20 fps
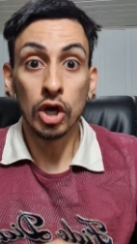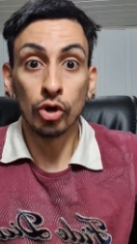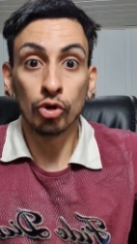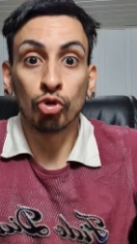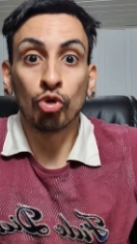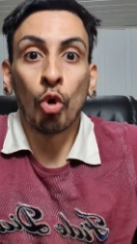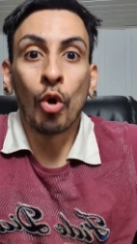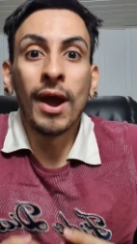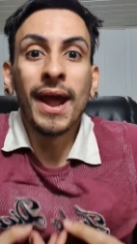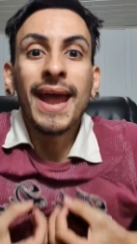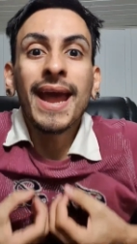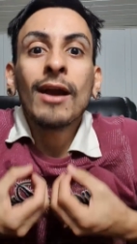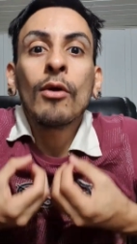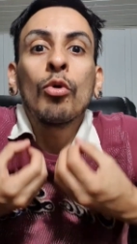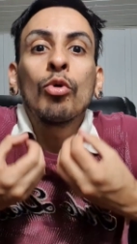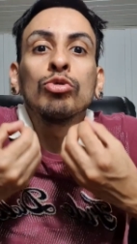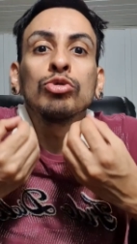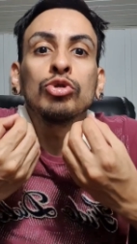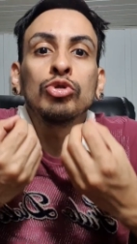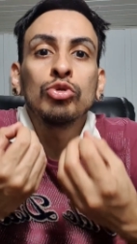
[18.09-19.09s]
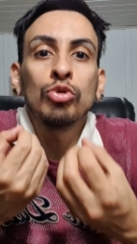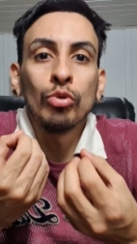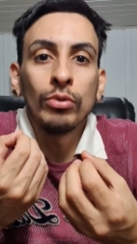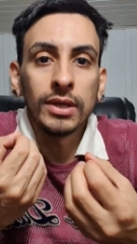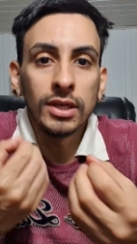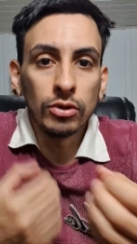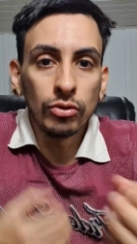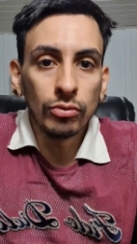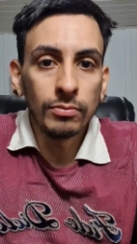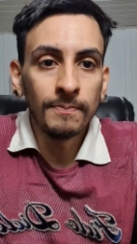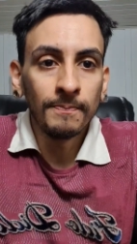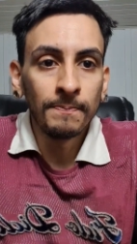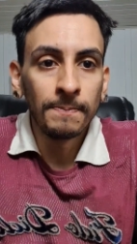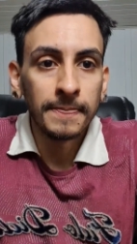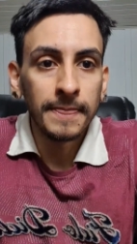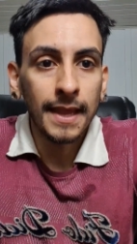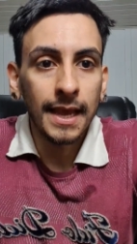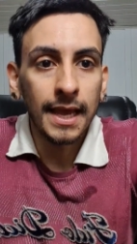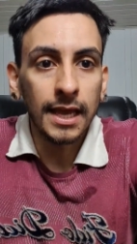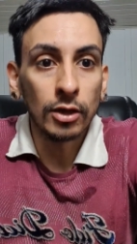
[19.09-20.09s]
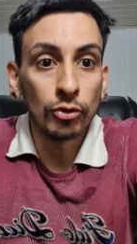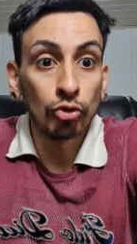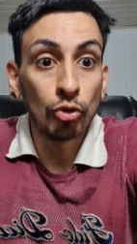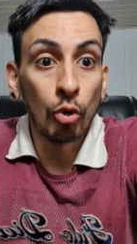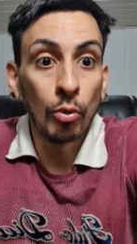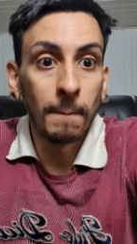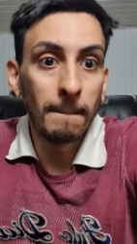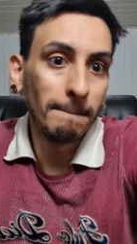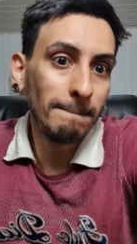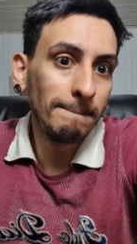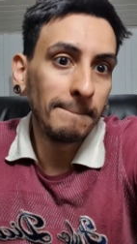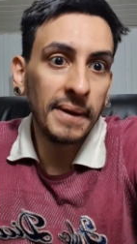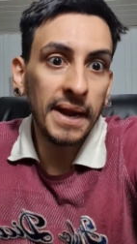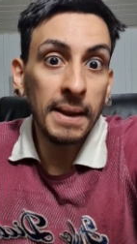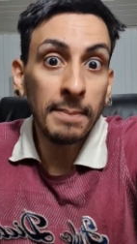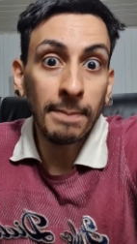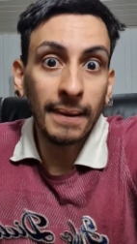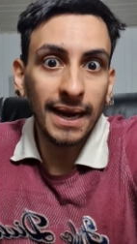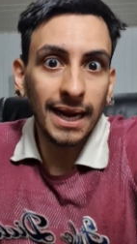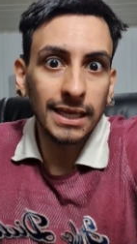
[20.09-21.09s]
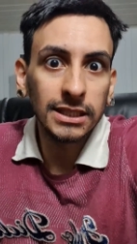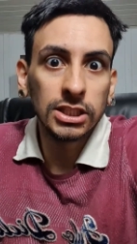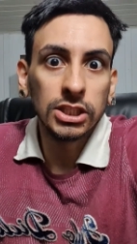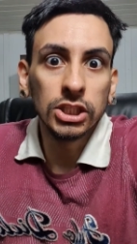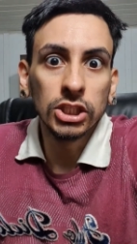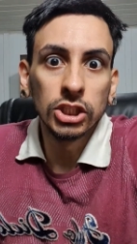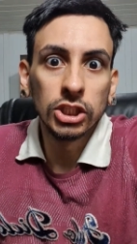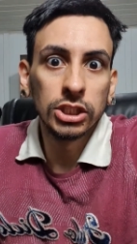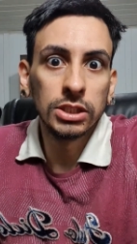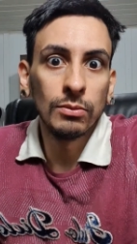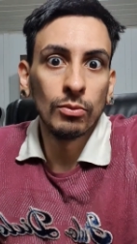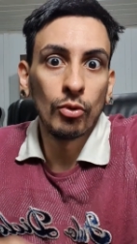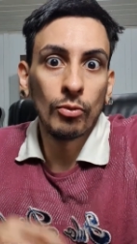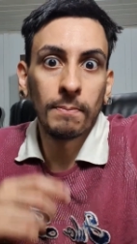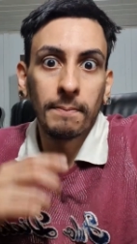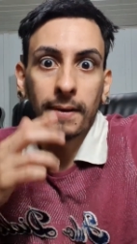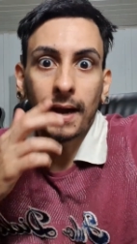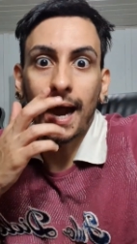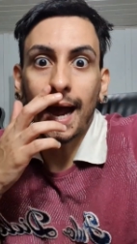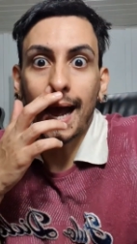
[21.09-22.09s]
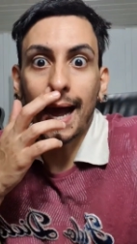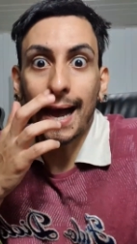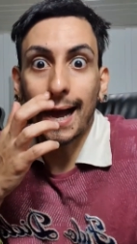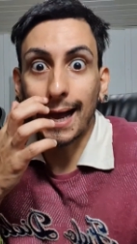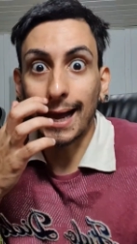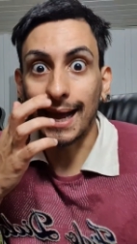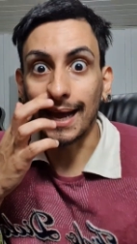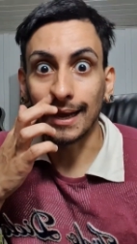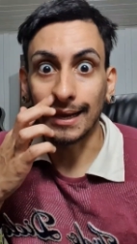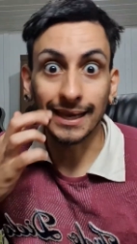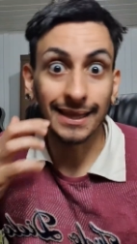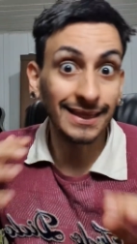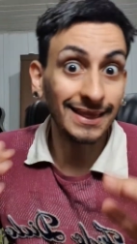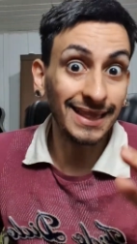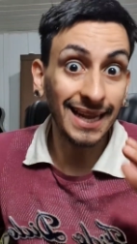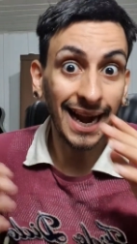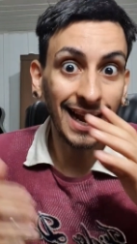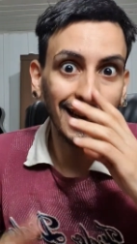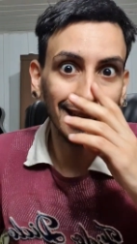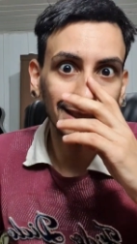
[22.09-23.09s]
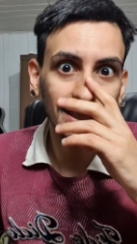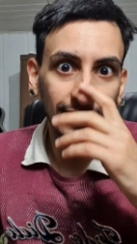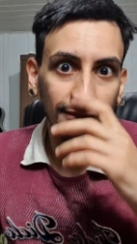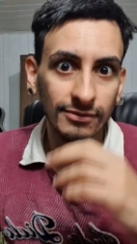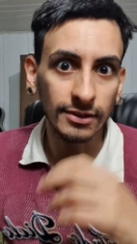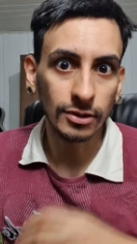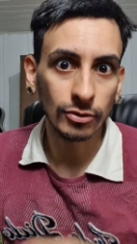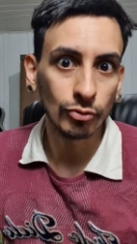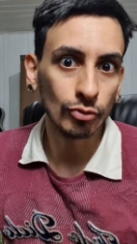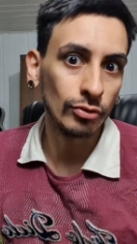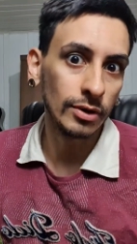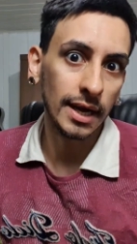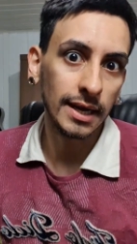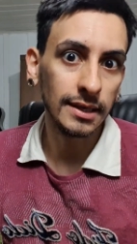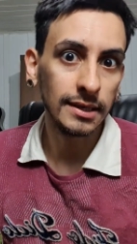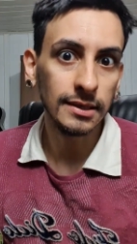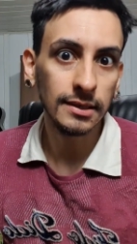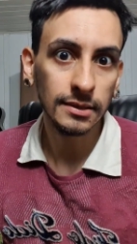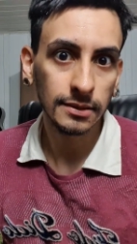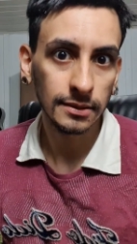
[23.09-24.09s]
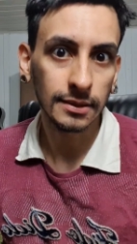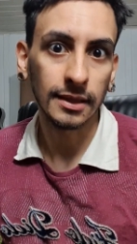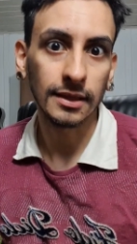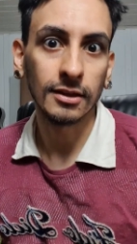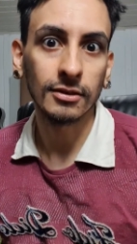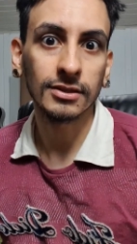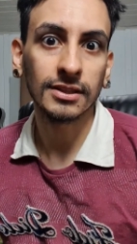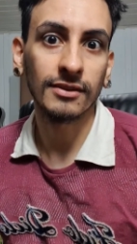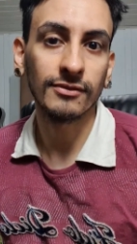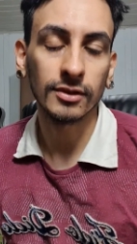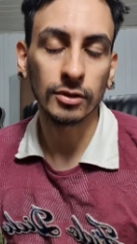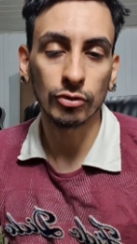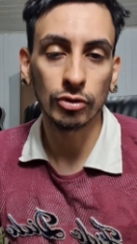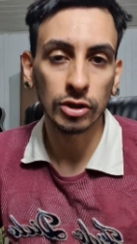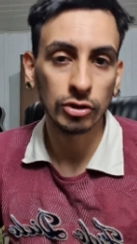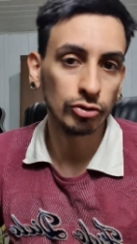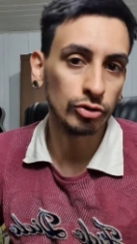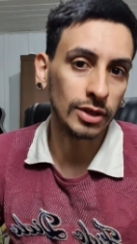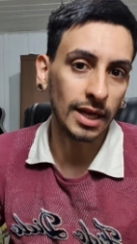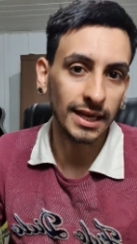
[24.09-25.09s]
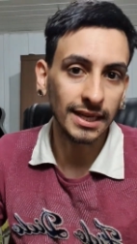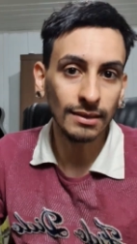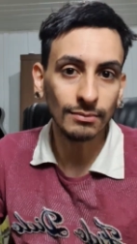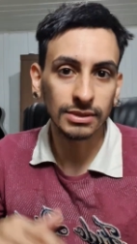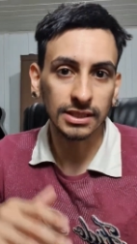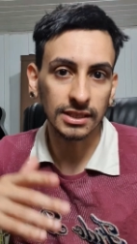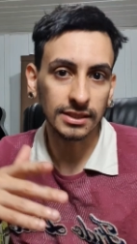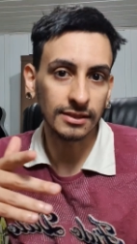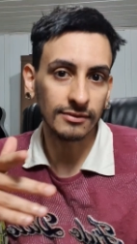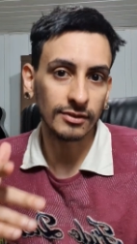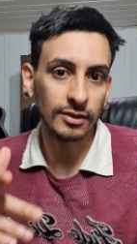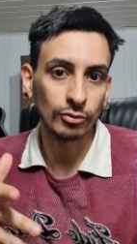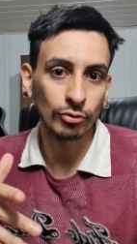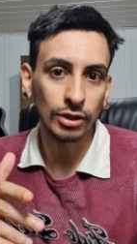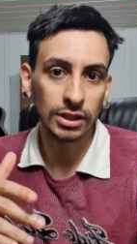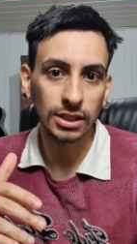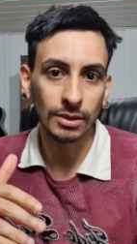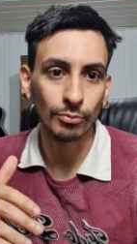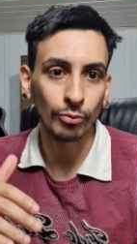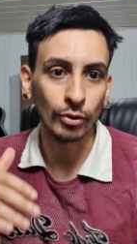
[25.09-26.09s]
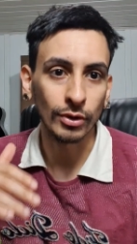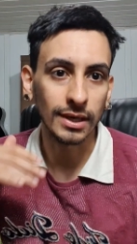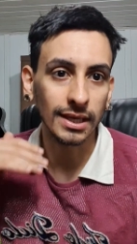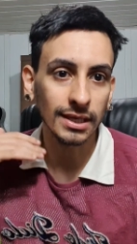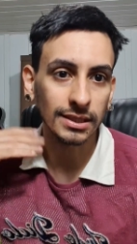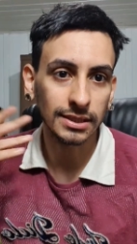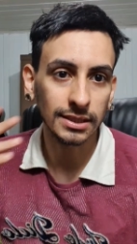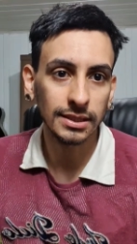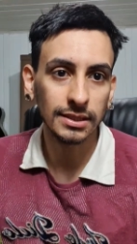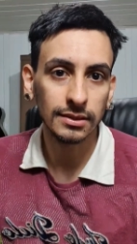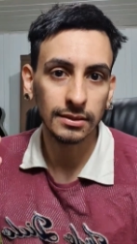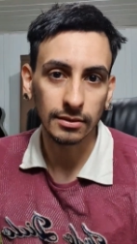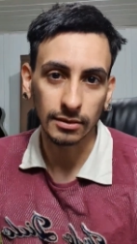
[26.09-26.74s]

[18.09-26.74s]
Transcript: Eu tô reconstruído, eu tô preparadíssimo para entrar nessa aventura aí, entendeu? Essa aventura dos animes, essa aventura japonesa aí.